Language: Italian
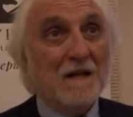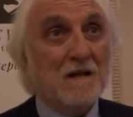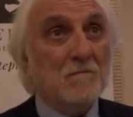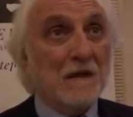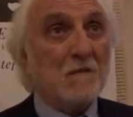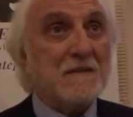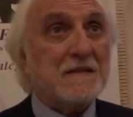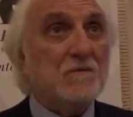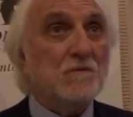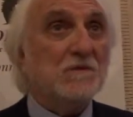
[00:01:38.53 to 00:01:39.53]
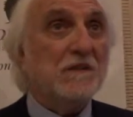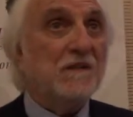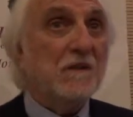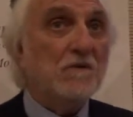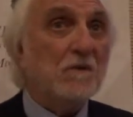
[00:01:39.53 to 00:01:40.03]
Beh, questo è uno dei
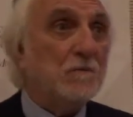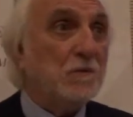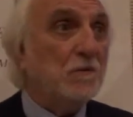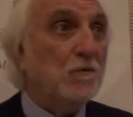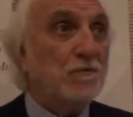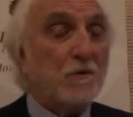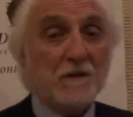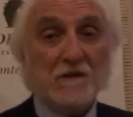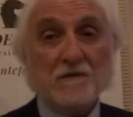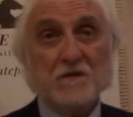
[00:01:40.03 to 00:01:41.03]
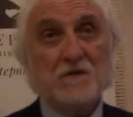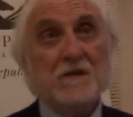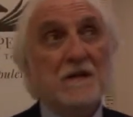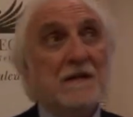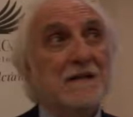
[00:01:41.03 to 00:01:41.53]
filoni più prolifici
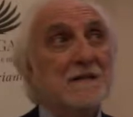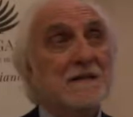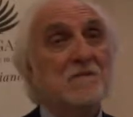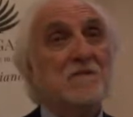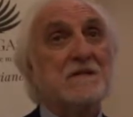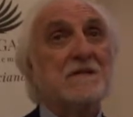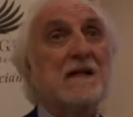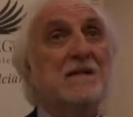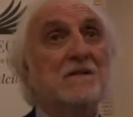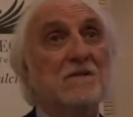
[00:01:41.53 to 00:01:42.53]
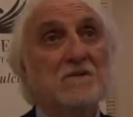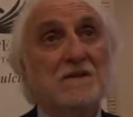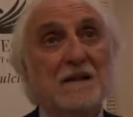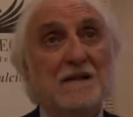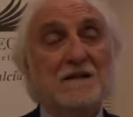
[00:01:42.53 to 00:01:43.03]
che sta dimostrando
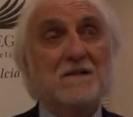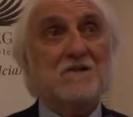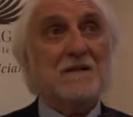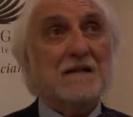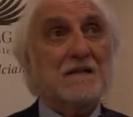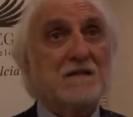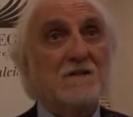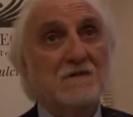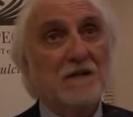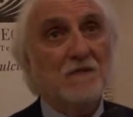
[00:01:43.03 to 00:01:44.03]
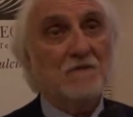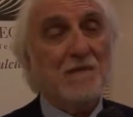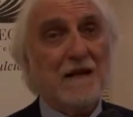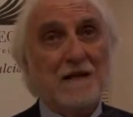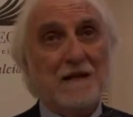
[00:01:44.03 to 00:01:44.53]
la rigenerazione
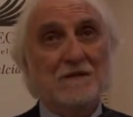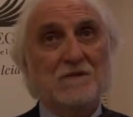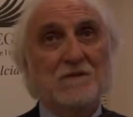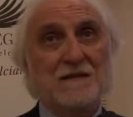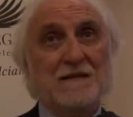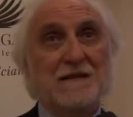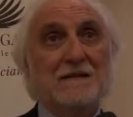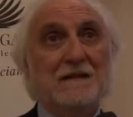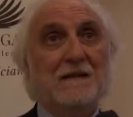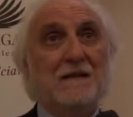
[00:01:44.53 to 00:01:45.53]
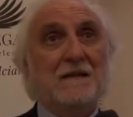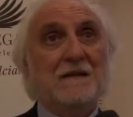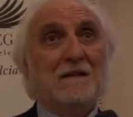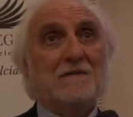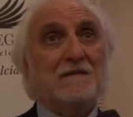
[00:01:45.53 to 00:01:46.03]
urbana laddove è stata,
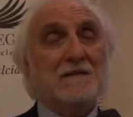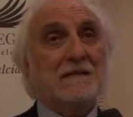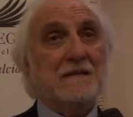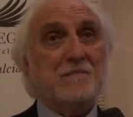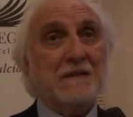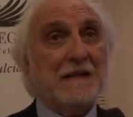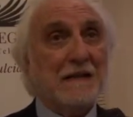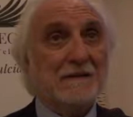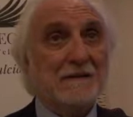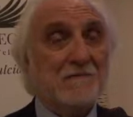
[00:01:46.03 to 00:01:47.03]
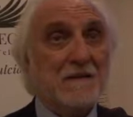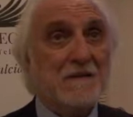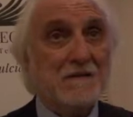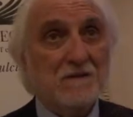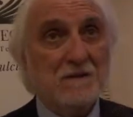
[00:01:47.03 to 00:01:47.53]
laddove è stata applicata,
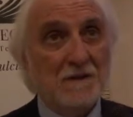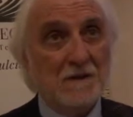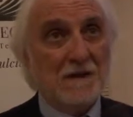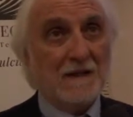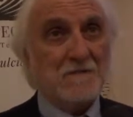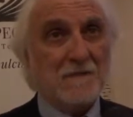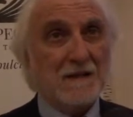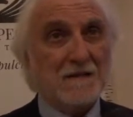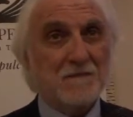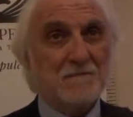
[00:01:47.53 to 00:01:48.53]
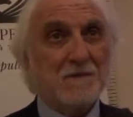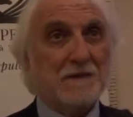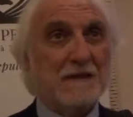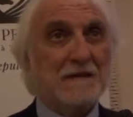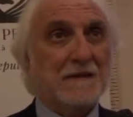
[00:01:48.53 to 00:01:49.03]
penso a esperienze
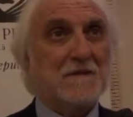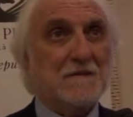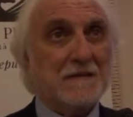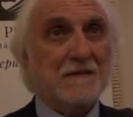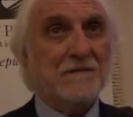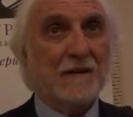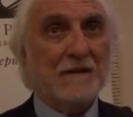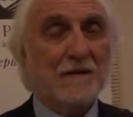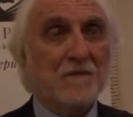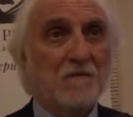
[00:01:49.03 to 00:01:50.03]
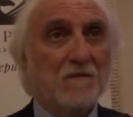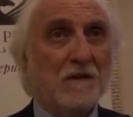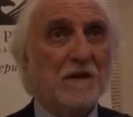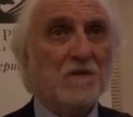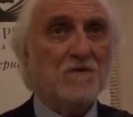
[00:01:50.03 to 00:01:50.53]
importanti che sono state fatte come
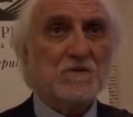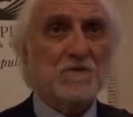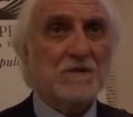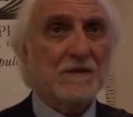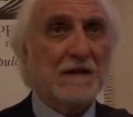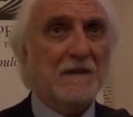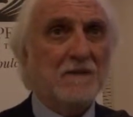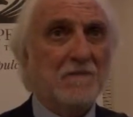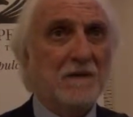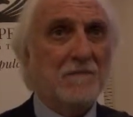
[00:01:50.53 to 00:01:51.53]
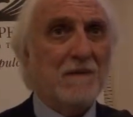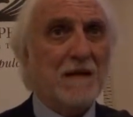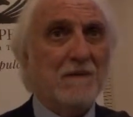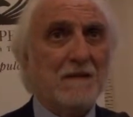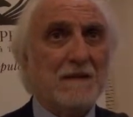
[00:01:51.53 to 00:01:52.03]
quelle che oggi ho citato a
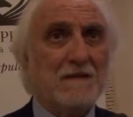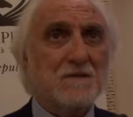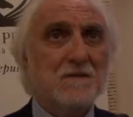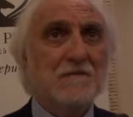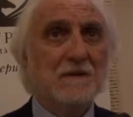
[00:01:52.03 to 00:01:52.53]
Bilbao, a Glasgow,